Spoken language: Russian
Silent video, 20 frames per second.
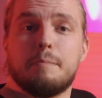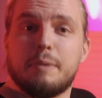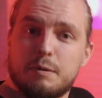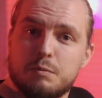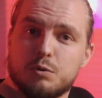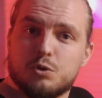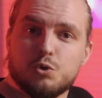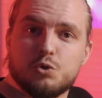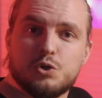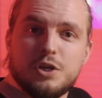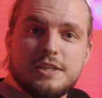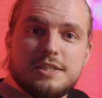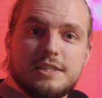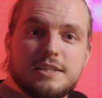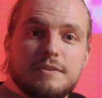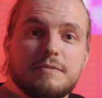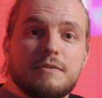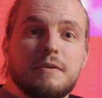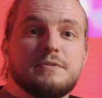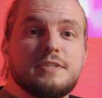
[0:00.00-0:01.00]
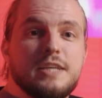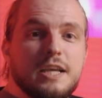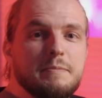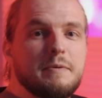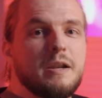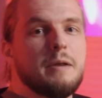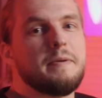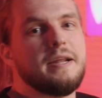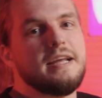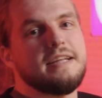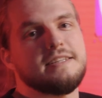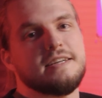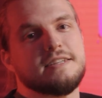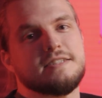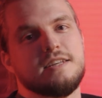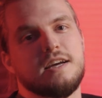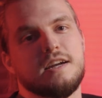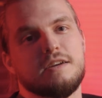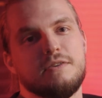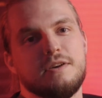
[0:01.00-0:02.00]
примешь участие во всех
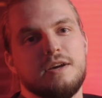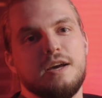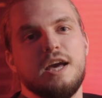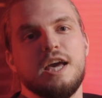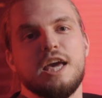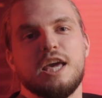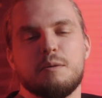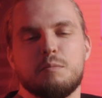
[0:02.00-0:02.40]
мероприятиях церкви